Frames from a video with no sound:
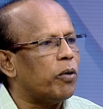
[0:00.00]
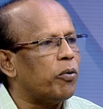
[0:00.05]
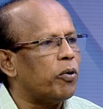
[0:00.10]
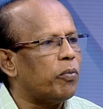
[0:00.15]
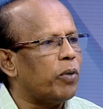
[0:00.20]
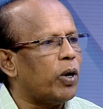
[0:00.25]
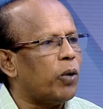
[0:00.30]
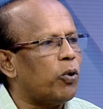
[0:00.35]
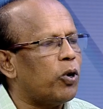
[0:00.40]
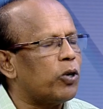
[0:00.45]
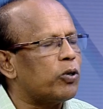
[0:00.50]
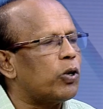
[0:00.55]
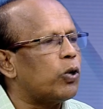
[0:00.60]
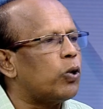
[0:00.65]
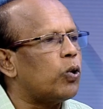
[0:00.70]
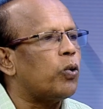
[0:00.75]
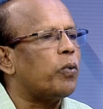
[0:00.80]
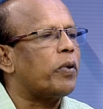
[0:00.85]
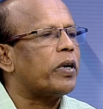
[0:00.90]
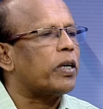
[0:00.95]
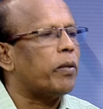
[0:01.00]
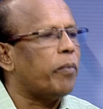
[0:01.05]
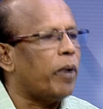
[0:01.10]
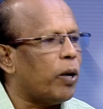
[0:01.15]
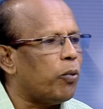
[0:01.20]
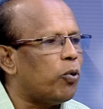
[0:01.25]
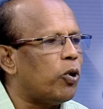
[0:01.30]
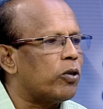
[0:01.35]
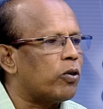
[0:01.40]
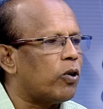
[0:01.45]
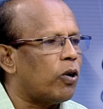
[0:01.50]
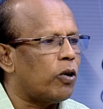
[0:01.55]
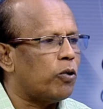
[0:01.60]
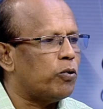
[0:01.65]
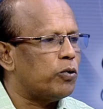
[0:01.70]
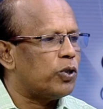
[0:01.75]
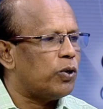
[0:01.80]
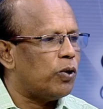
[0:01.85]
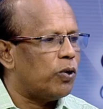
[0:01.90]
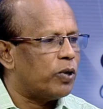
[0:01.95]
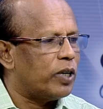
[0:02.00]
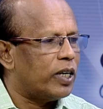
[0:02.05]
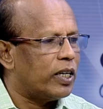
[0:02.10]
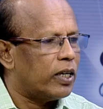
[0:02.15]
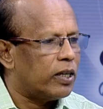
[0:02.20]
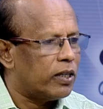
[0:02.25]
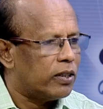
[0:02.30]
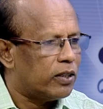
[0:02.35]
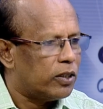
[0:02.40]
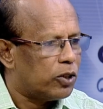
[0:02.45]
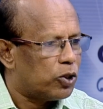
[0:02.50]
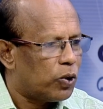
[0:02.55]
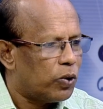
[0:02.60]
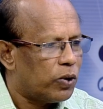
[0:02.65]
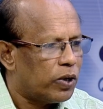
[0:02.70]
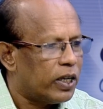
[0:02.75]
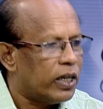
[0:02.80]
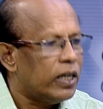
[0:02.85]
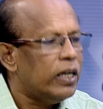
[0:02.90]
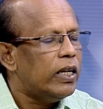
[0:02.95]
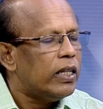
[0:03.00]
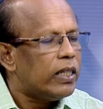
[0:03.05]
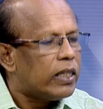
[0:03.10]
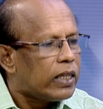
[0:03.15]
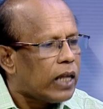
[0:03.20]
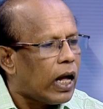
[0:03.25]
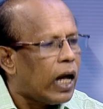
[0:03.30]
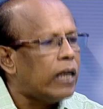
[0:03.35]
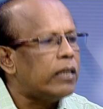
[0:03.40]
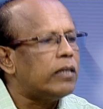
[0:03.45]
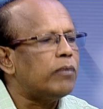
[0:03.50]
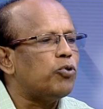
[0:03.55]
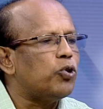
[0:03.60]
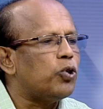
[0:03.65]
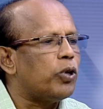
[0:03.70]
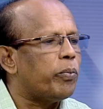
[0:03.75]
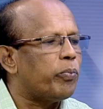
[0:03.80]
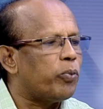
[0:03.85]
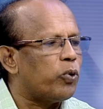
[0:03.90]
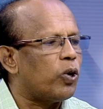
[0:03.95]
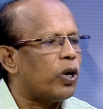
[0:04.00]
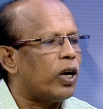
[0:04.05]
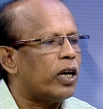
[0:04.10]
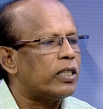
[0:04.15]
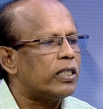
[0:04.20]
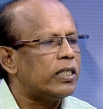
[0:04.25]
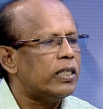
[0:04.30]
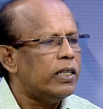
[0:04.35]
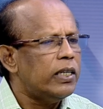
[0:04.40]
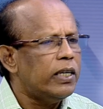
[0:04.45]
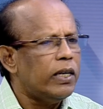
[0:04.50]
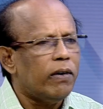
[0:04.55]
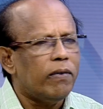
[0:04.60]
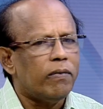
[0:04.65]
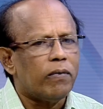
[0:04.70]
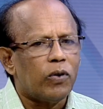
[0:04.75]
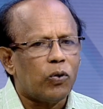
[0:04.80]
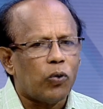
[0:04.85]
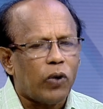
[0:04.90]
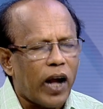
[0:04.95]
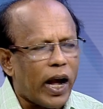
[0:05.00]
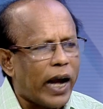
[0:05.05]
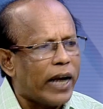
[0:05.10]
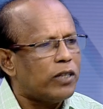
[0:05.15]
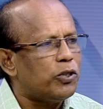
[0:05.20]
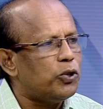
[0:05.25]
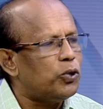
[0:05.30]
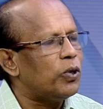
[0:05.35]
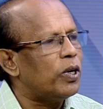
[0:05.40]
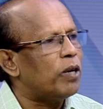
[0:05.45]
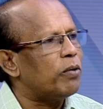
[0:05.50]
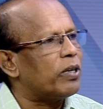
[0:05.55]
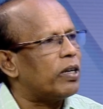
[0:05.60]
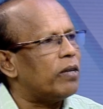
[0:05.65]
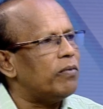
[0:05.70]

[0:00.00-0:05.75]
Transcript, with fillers: ব্যবহার করে ওরকম একটা ব্যবহার করা হচ্ছিল ক্রিকেটারদের সঙ্গে তাহারই বোধহয় প্রকাশ আচ্ছা অগর আমি আপনাকে যদি